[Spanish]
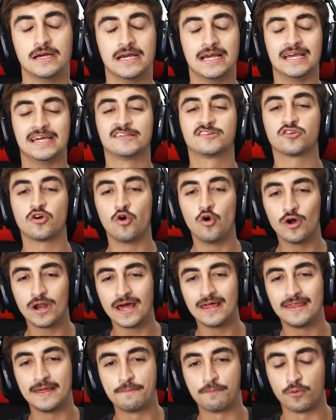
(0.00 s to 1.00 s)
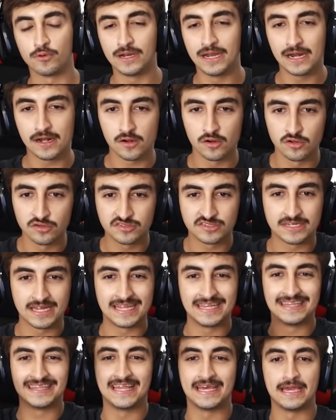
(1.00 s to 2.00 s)
es hora de ponerlos
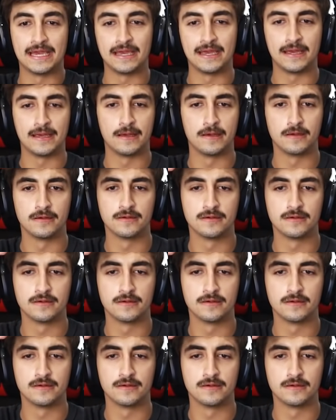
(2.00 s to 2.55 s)
de.